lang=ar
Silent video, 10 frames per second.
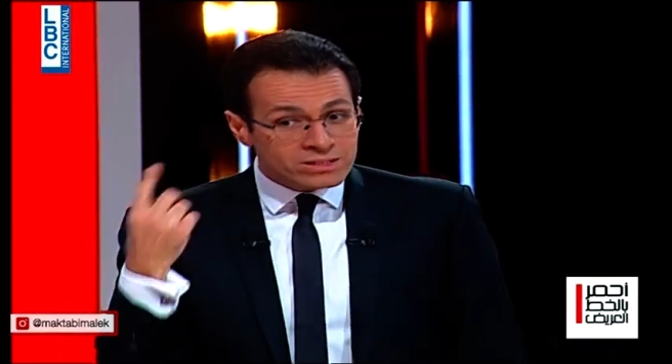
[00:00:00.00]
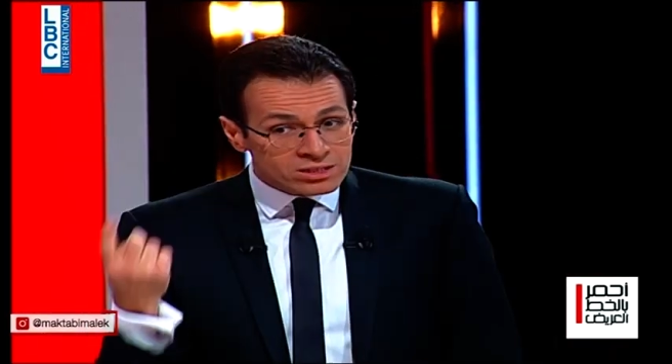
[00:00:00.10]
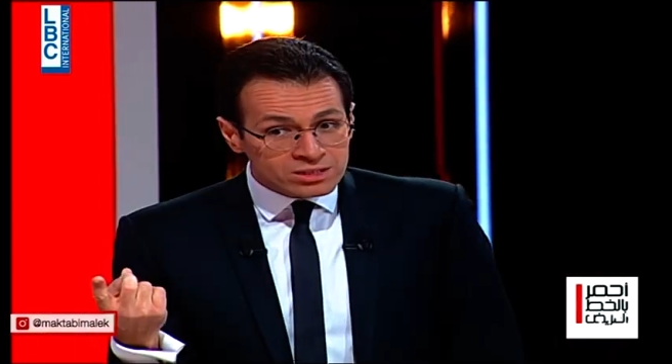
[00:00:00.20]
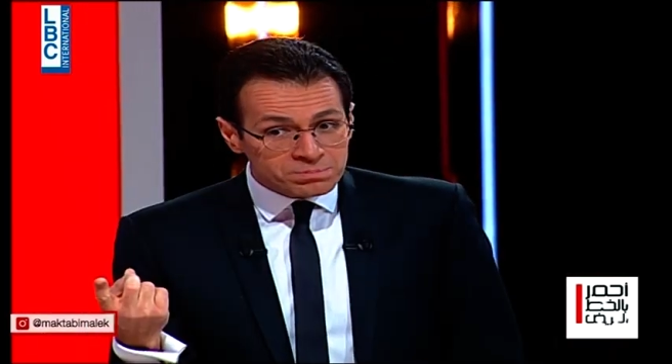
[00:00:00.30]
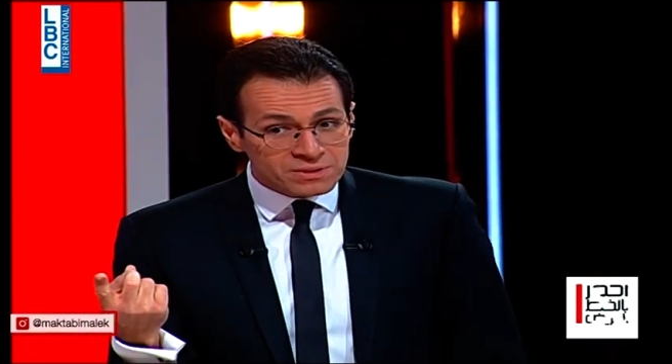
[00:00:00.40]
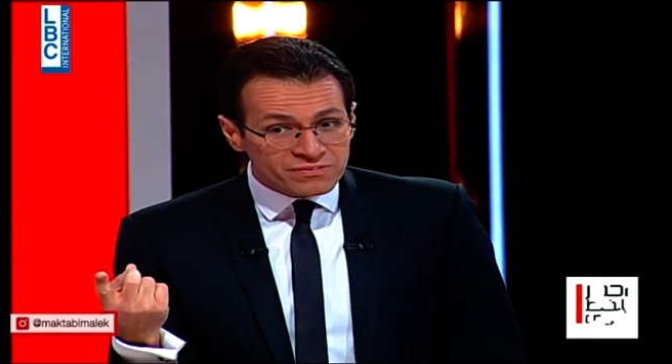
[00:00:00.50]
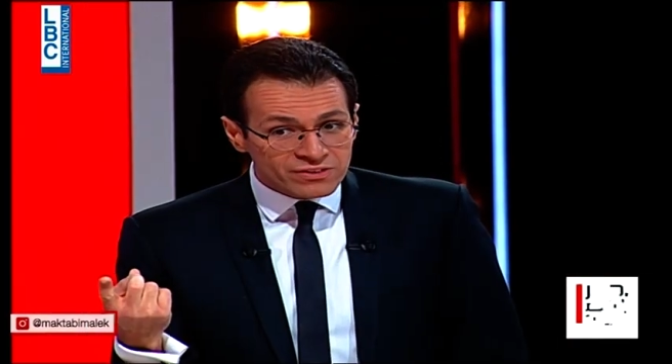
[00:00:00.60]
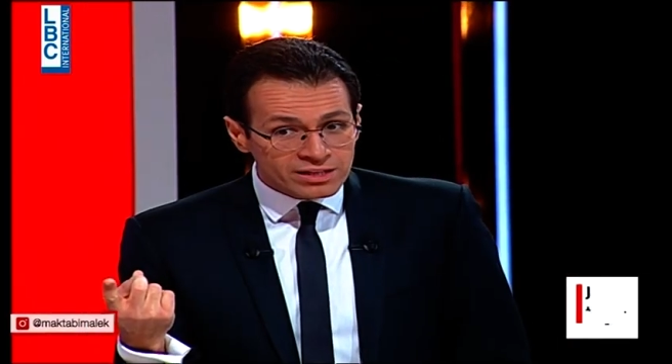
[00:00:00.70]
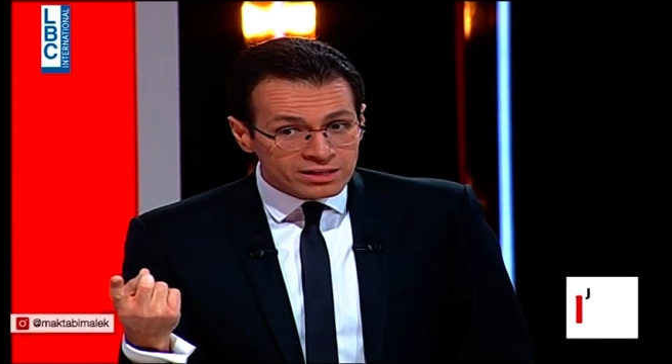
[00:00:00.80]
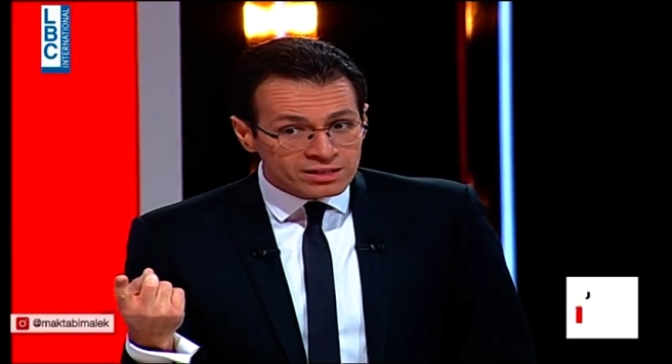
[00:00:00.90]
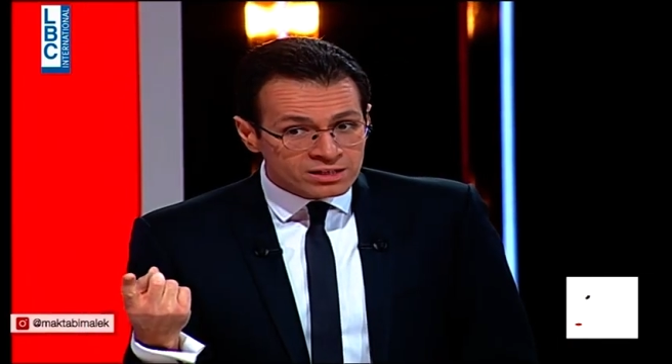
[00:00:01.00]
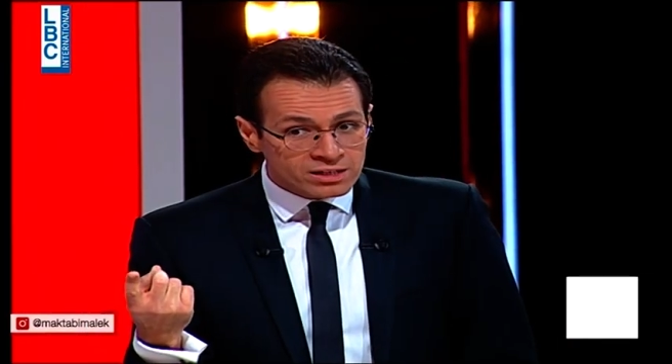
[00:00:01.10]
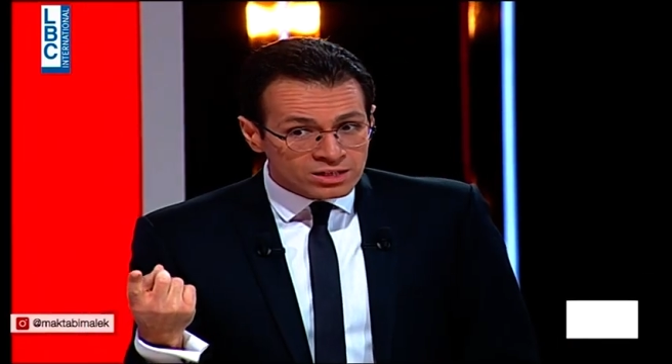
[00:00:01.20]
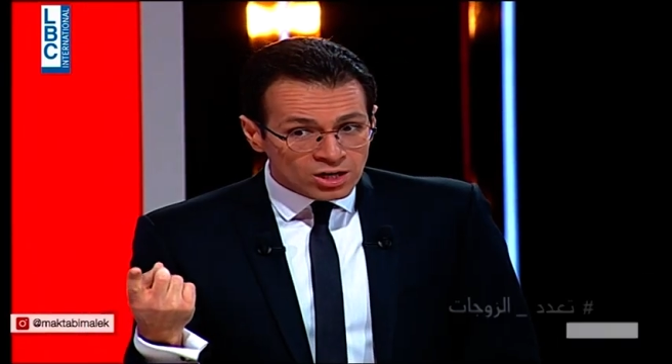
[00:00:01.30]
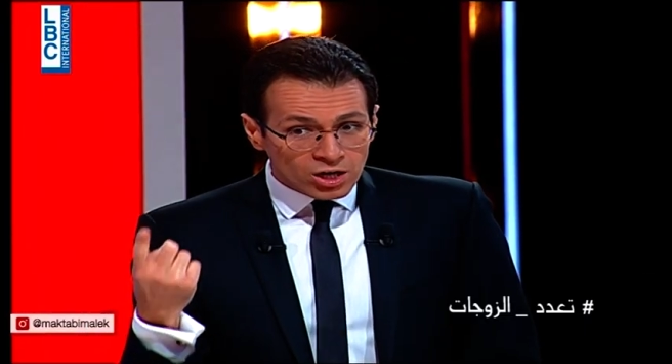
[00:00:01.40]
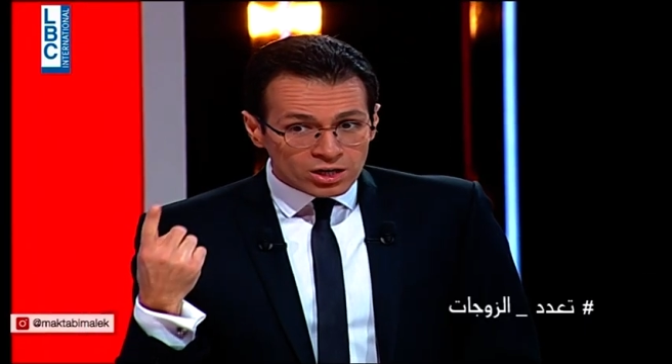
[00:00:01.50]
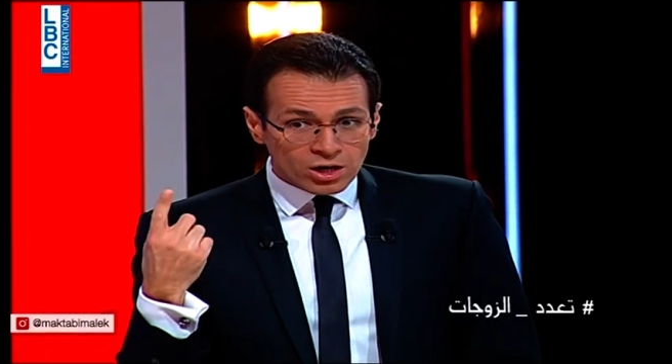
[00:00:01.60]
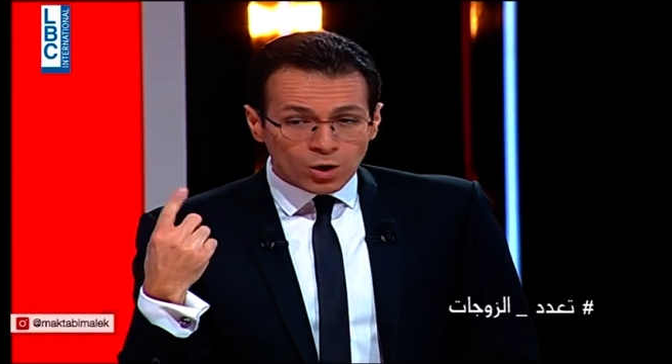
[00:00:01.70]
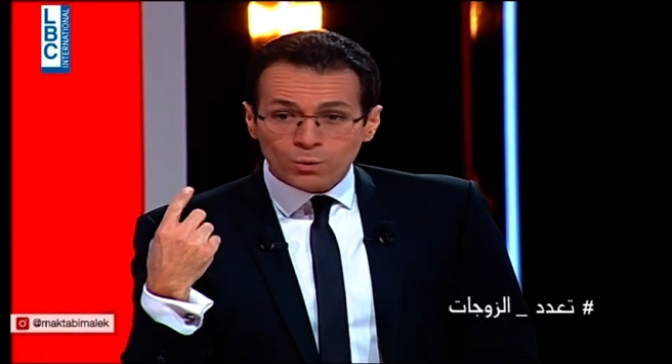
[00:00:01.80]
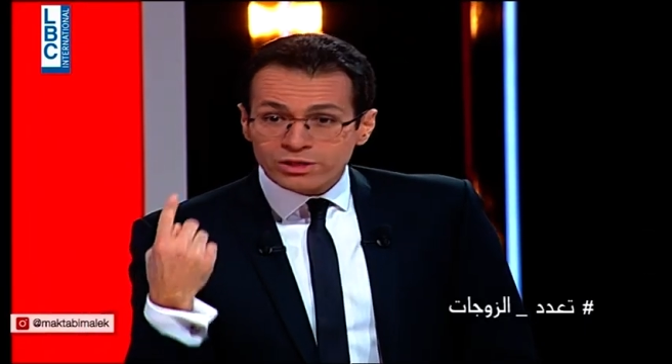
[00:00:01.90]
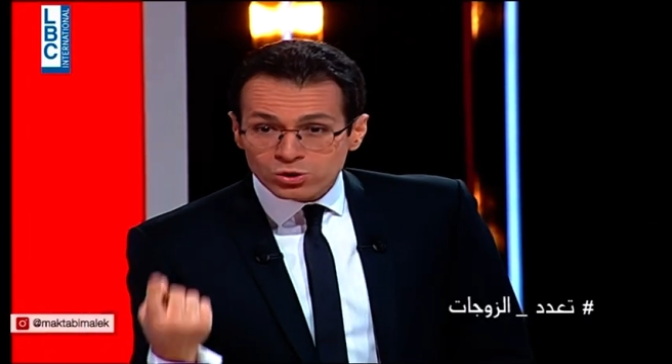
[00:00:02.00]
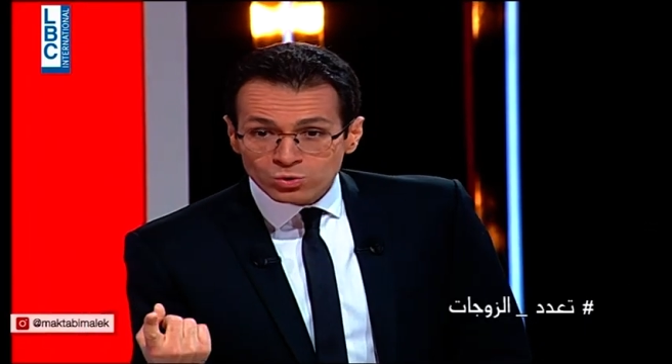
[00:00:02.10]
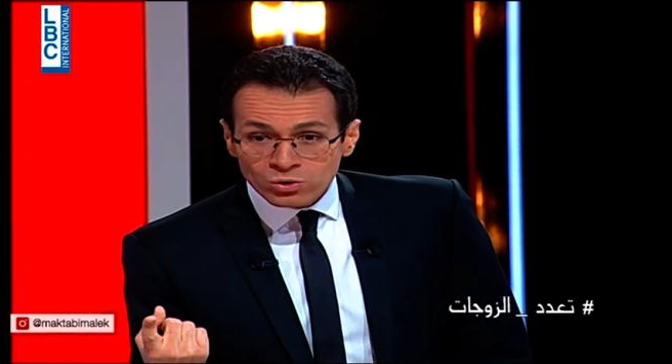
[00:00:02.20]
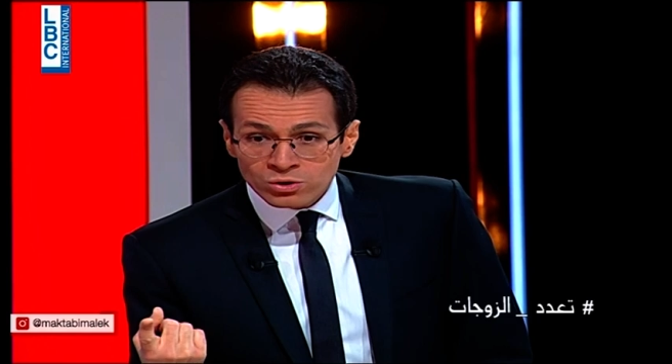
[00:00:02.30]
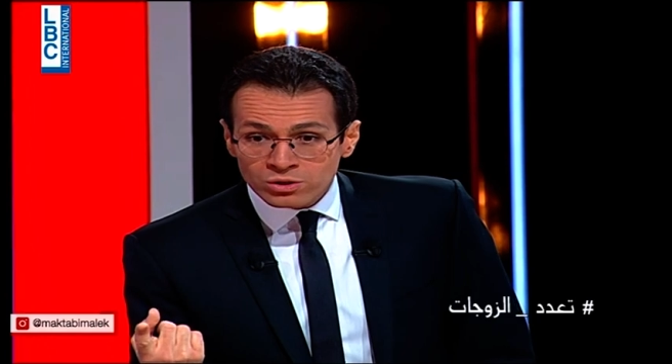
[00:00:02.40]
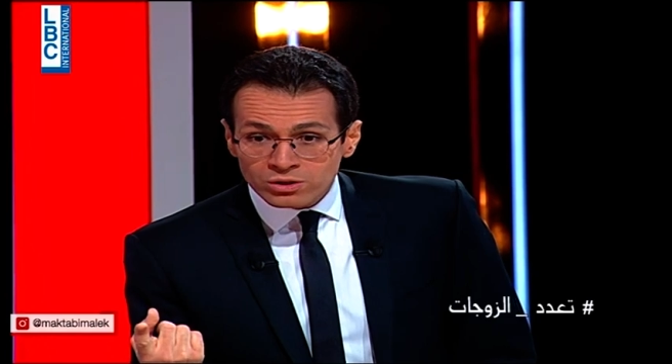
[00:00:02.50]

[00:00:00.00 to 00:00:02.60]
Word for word: ترتبطي فيه هو شو